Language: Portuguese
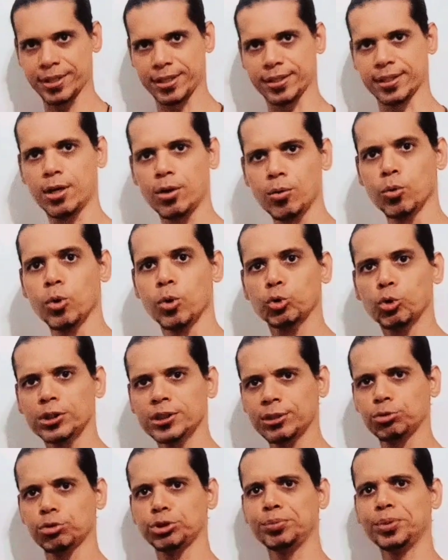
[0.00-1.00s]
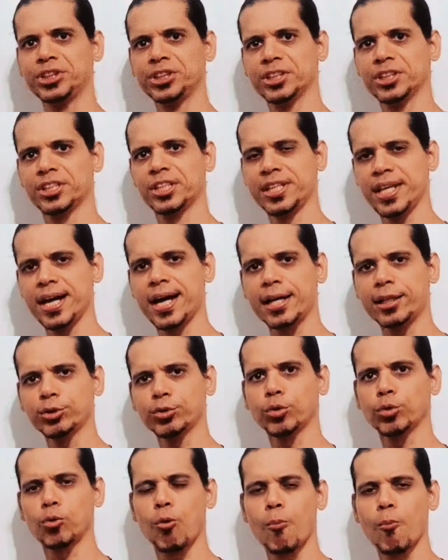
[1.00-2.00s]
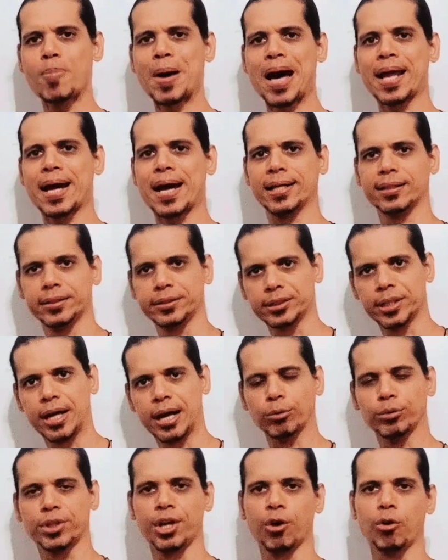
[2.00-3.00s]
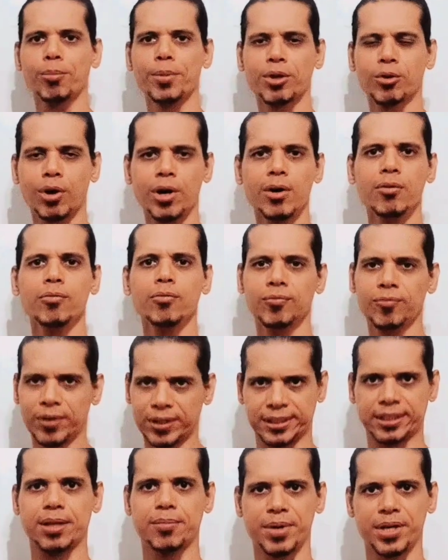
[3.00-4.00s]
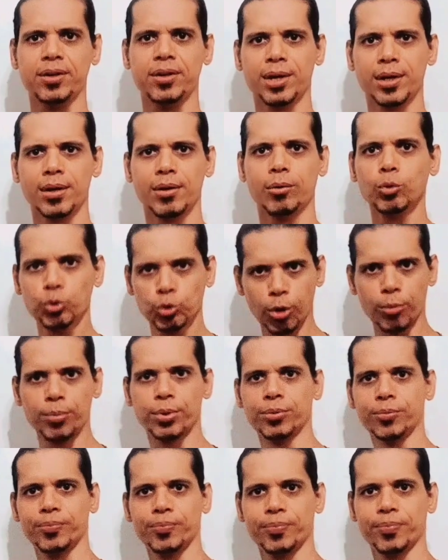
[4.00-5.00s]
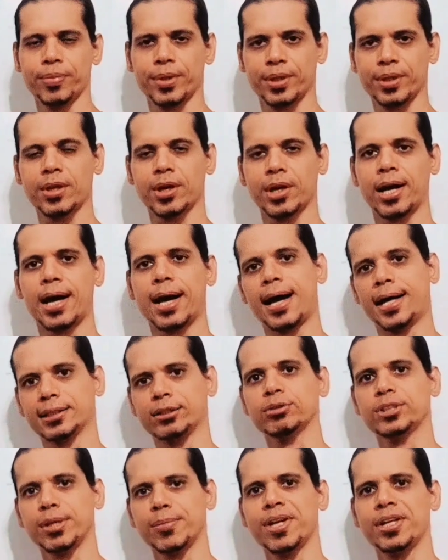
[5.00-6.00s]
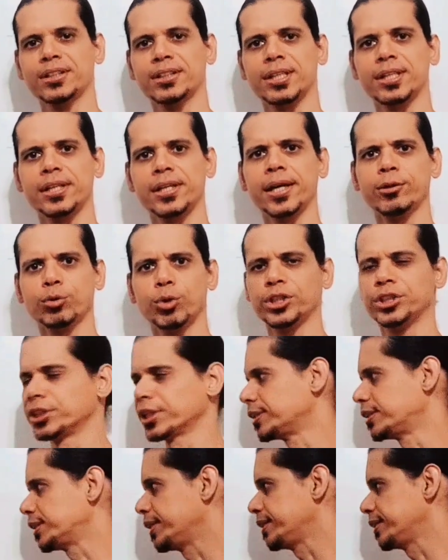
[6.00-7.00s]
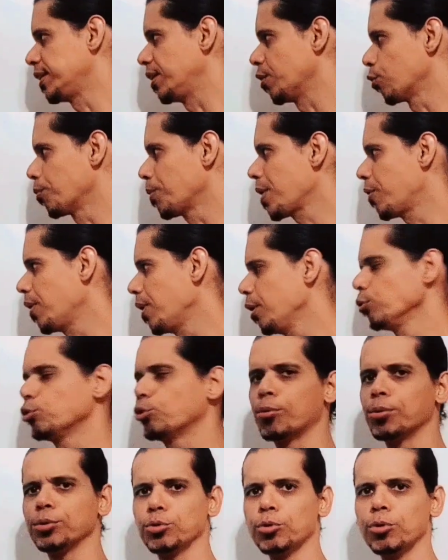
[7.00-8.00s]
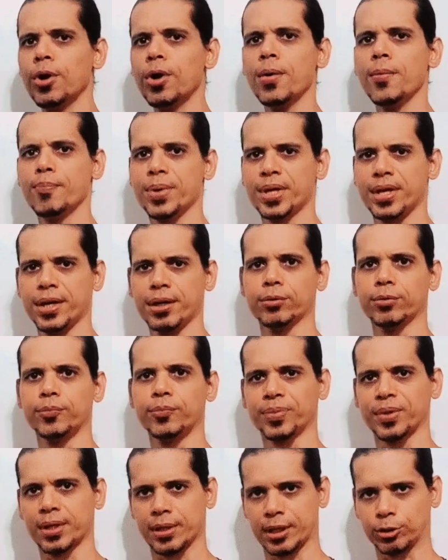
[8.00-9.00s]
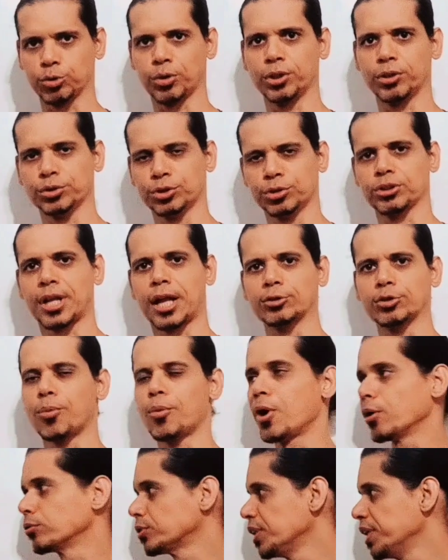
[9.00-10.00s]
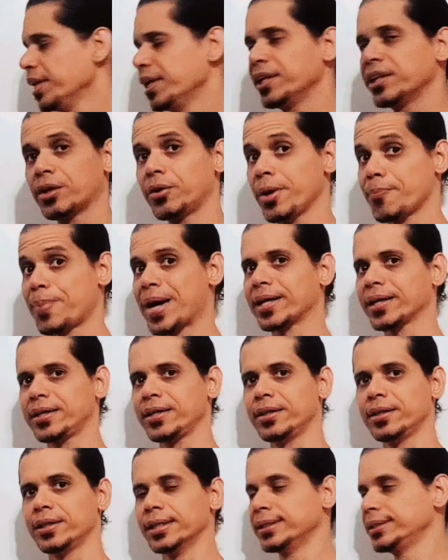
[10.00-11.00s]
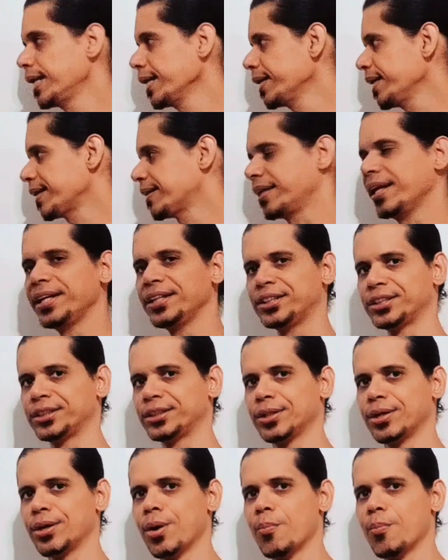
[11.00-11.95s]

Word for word: grandão, todas as suas medidas lineares, quando comparadas ao triângulo menor, vai ser também o dobro. Então, a razão de semelhança ali é 2, quer dizer, esse triângulo maior é o dobro do pequeno, na sua, nos seus lados homólogos. Então, repara que se aqui é 3,